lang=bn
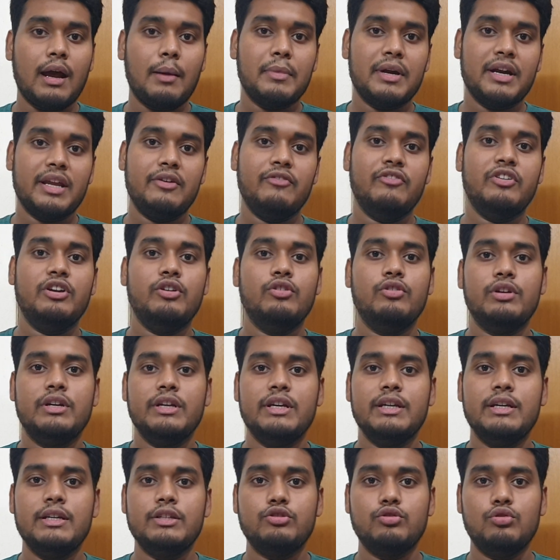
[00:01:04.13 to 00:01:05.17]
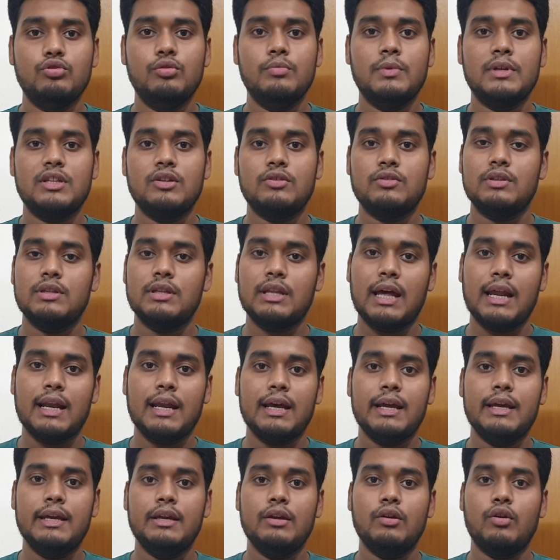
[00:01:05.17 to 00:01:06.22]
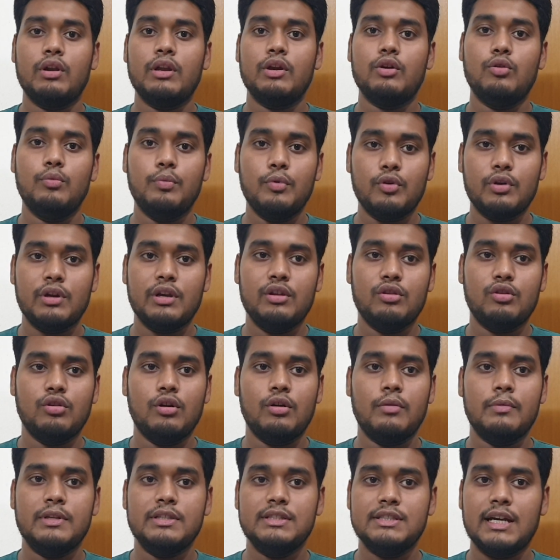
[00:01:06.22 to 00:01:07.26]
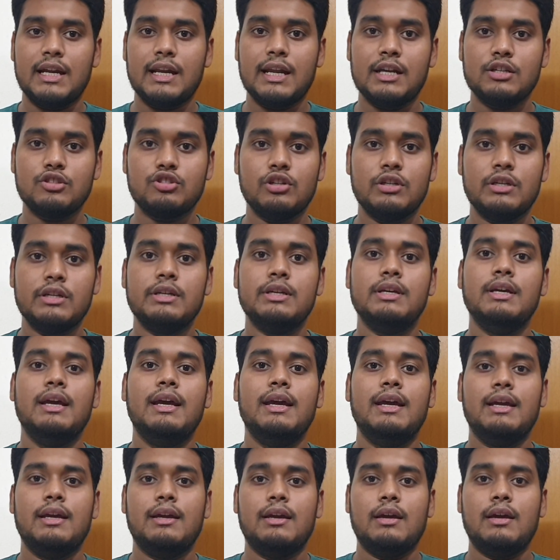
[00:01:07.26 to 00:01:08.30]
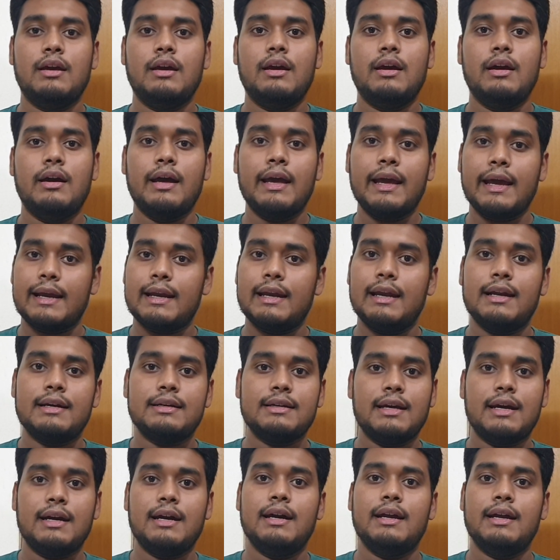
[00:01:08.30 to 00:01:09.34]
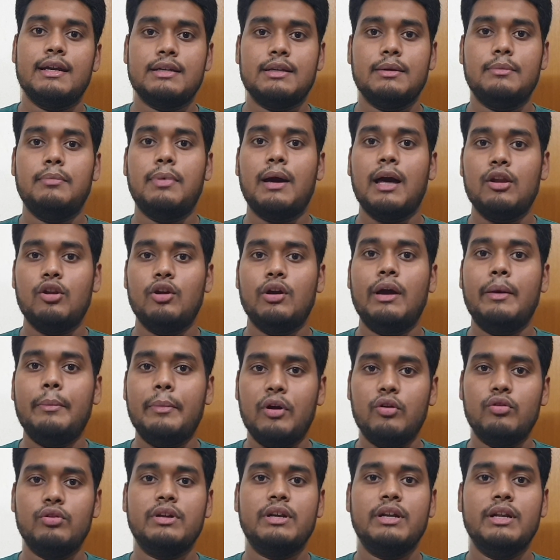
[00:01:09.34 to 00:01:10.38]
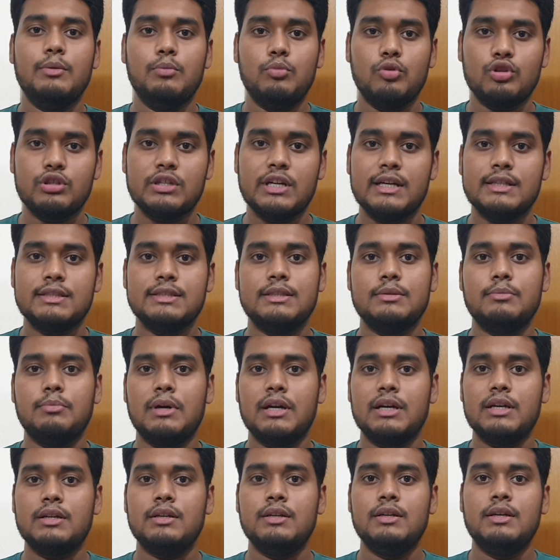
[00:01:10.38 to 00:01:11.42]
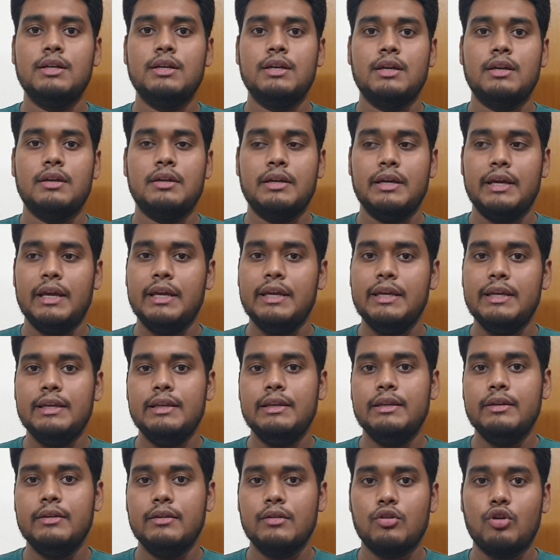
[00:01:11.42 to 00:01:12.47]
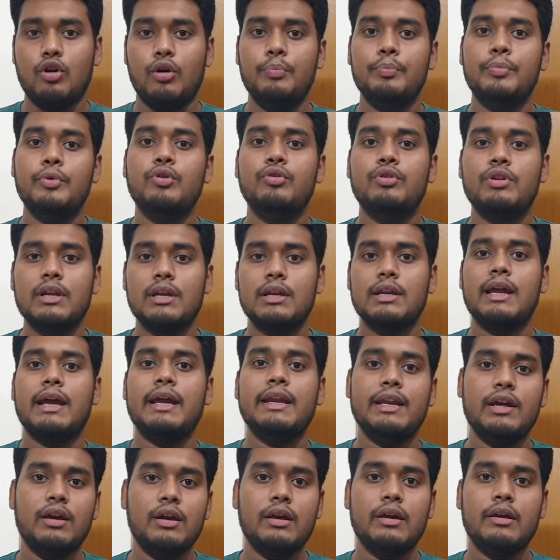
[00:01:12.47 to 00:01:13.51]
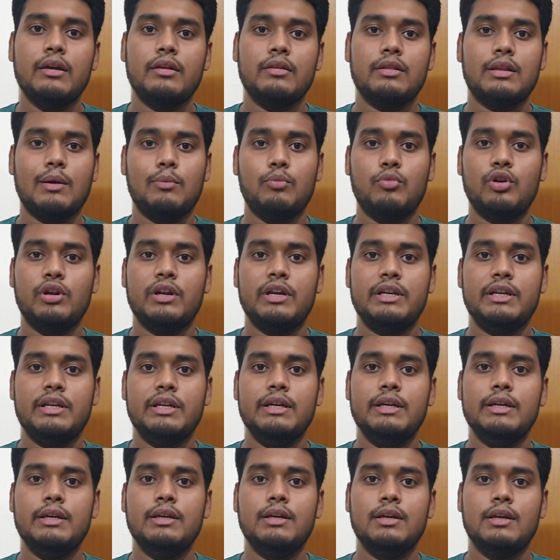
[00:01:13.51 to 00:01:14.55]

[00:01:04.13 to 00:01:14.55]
আমার এই ভিডিওটি শুধুমাত্র তারাই অনেক উপকৃত হবেন যারা আসলে এক লাখ টাকা একটা ভালো অ্যামাউন্ট নিয়ে বসে আছেন বাট এই কম্পিউটার লাইনে তেমন একটি